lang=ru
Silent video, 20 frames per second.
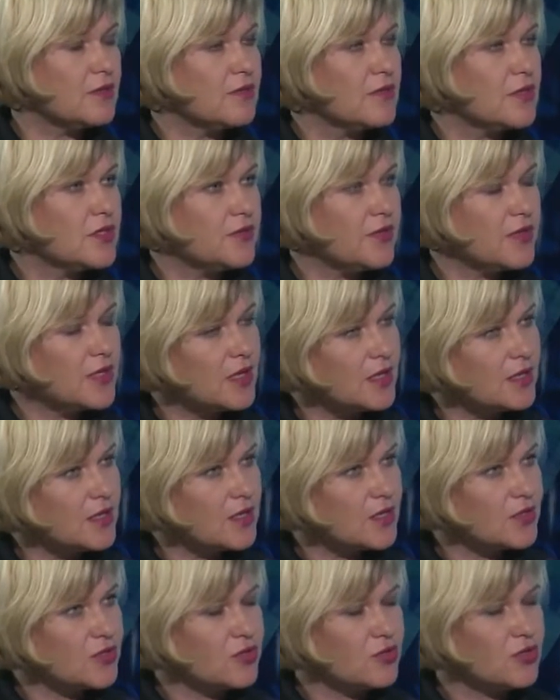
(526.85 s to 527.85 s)
Ведь свет для них
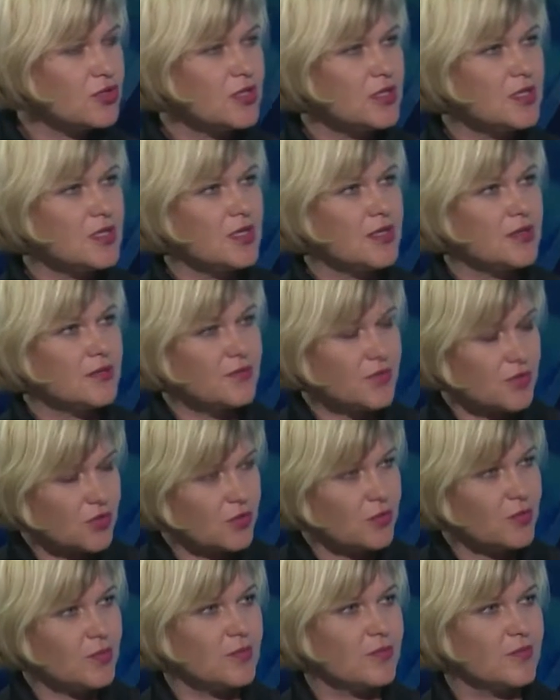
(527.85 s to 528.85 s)
разрушителен. Чтобы...